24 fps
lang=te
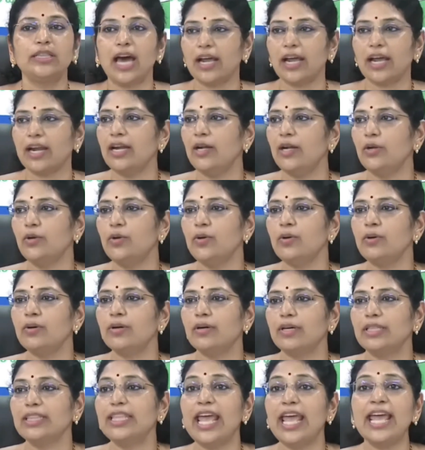ధరలు
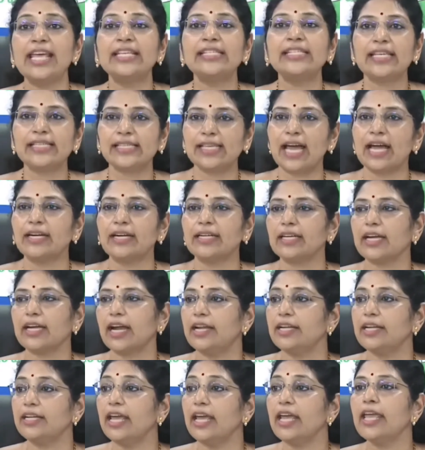దేశ సగటు
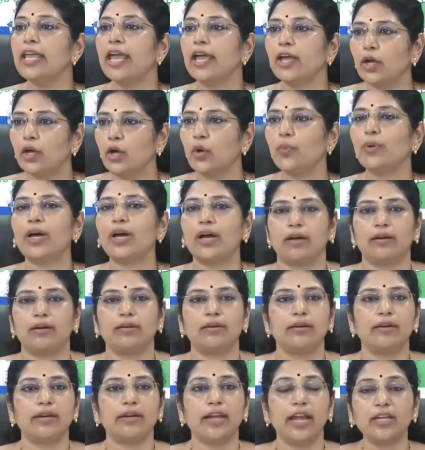కంటే ఎక్కువ
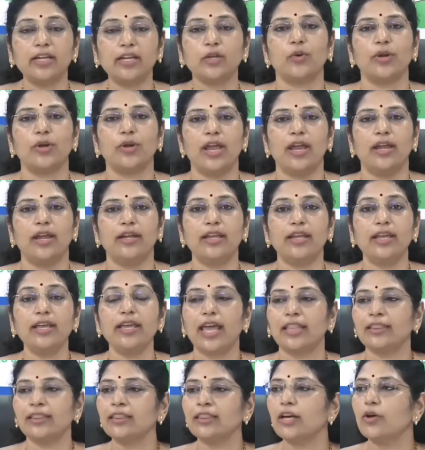రేటుకు ఉన్నాయంటే
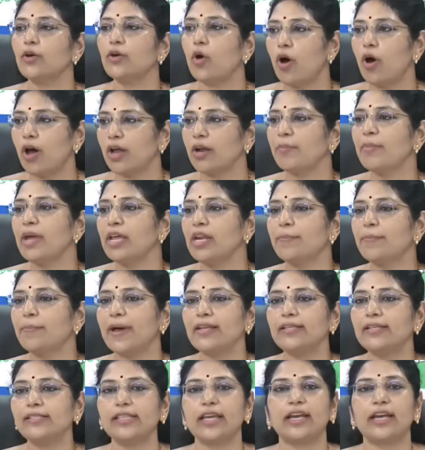ఎంత ఘోరమైన
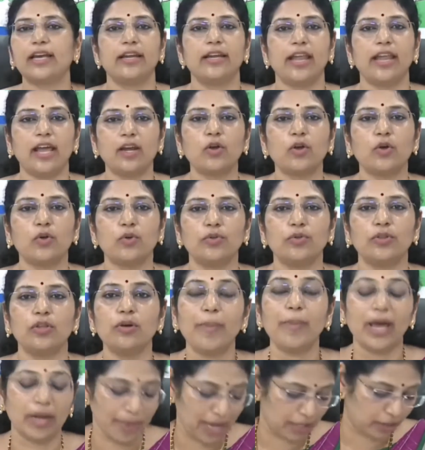పరిస్థితి ఇక్కడ నెలకొని ఉందో
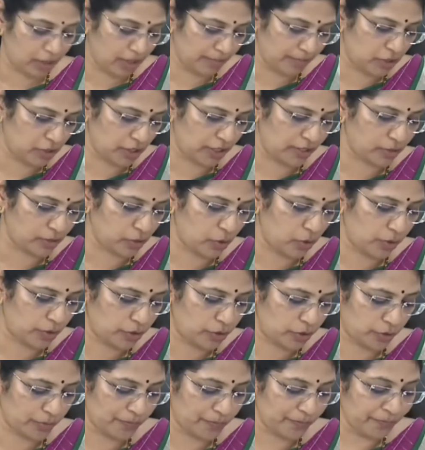మనం అర్థం
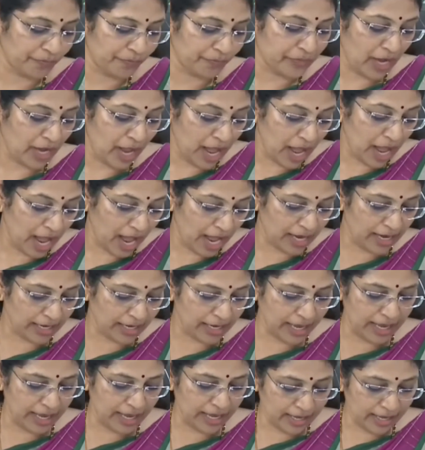చేసుకోవచ్చు
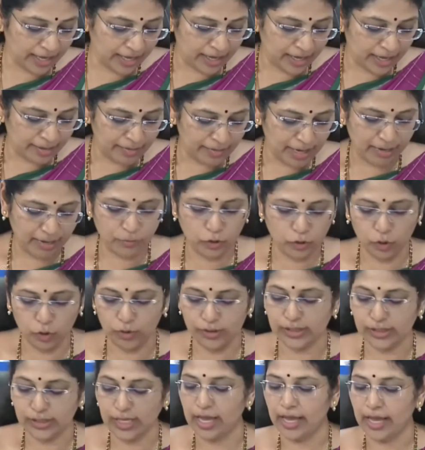అలాగే మనం
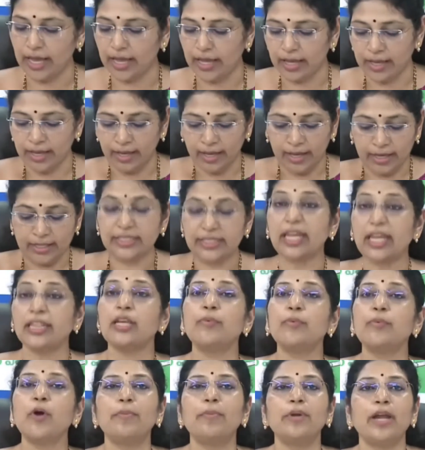చూస్తే
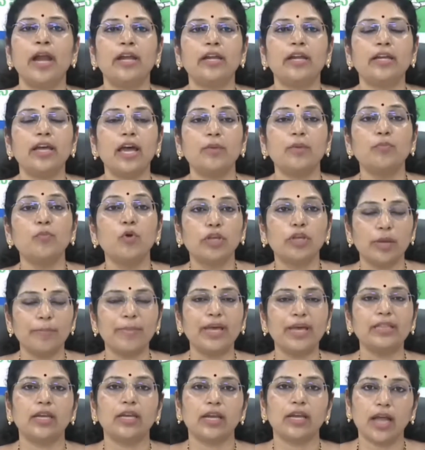చంద్రబాబు నాయుడు గారు
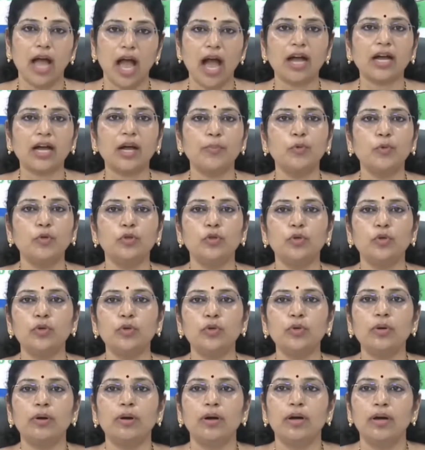ముఖ్యమంత్రి కాకముందు
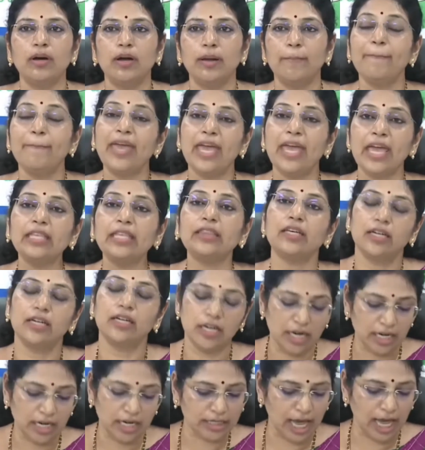మే
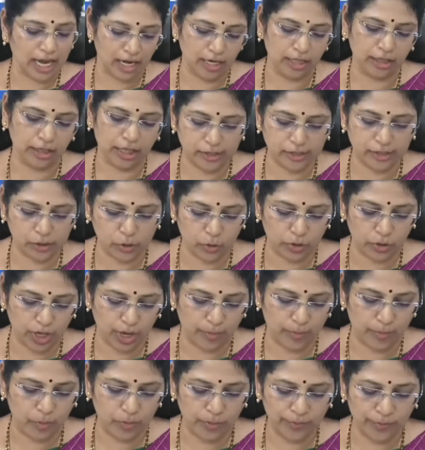థర్డ్న ధరలు
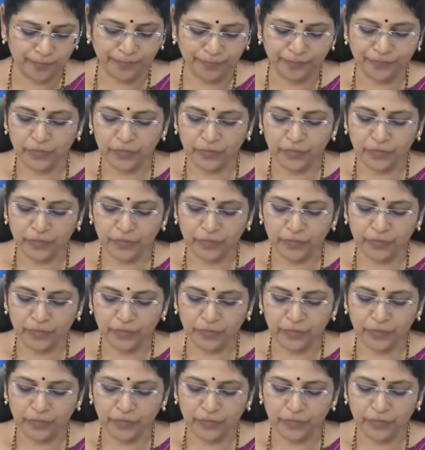తీసుకుందాము